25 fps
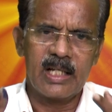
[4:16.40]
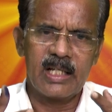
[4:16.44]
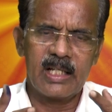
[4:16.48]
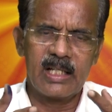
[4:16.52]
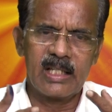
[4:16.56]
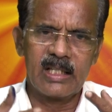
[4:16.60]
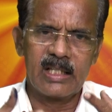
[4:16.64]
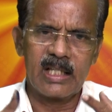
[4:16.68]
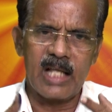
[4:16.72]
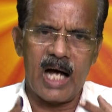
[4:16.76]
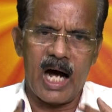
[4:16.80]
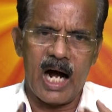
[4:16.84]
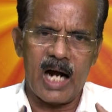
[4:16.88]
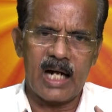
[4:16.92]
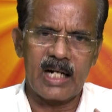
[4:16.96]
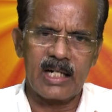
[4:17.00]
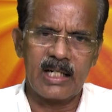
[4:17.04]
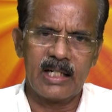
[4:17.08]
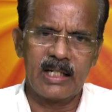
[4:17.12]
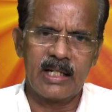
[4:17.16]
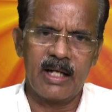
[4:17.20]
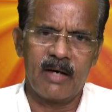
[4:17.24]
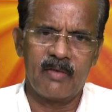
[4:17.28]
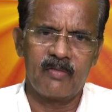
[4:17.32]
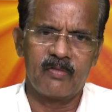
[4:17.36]
இந்த
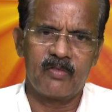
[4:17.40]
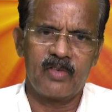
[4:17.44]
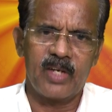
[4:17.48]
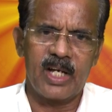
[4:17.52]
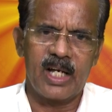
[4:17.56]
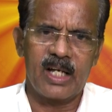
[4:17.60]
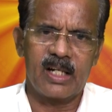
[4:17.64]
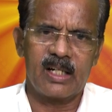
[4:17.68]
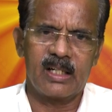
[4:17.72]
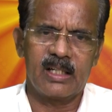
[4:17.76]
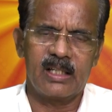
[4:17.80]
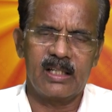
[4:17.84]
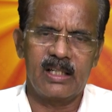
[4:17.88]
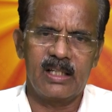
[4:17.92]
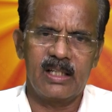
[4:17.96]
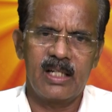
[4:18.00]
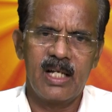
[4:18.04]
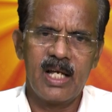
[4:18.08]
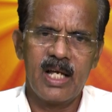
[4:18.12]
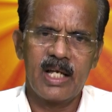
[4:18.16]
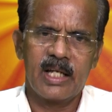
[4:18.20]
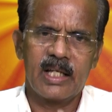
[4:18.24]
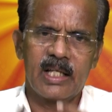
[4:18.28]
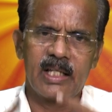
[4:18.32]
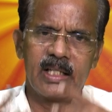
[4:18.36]
அண்டம் வேறு
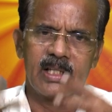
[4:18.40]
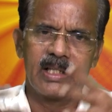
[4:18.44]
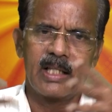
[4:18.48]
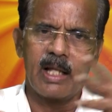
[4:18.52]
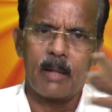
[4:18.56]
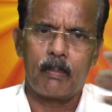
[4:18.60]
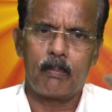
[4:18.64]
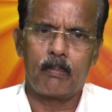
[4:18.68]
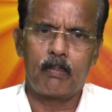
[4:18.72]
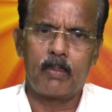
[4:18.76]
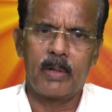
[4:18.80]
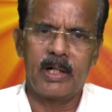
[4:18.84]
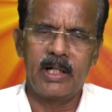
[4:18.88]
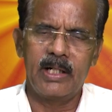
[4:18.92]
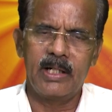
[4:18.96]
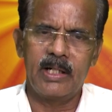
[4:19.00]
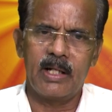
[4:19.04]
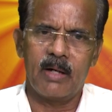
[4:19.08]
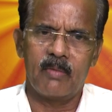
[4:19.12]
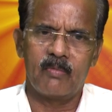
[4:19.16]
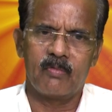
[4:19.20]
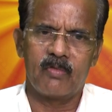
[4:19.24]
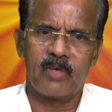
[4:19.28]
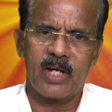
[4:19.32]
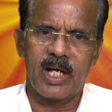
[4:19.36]
இந்த
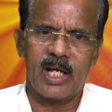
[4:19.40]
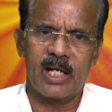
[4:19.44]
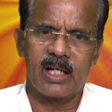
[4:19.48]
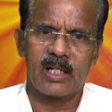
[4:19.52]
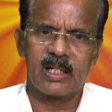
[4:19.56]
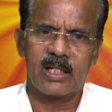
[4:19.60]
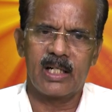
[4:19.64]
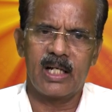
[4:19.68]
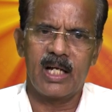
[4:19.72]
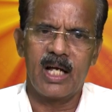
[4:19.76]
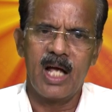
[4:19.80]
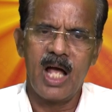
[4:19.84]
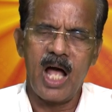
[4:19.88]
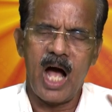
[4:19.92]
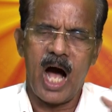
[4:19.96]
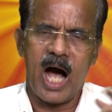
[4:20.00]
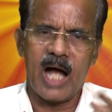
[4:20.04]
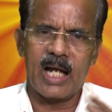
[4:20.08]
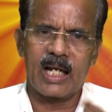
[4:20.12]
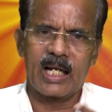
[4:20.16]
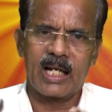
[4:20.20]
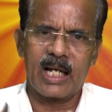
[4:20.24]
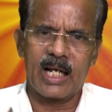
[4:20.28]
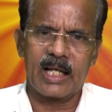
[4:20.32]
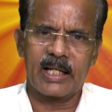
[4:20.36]
பிண்டம் வேறு
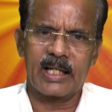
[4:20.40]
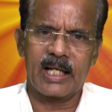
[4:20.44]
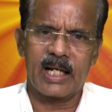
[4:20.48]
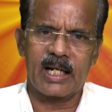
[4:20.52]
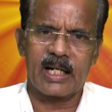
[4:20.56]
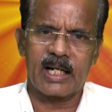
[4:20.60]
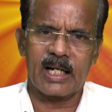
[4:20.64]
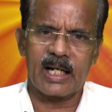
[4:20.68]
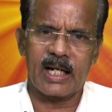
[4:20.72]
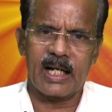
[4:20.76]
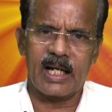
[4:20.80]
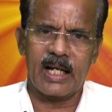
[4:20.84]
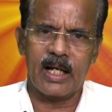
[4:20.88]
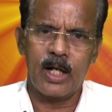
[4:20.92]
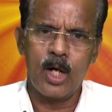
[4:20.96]
அல்ல என்ற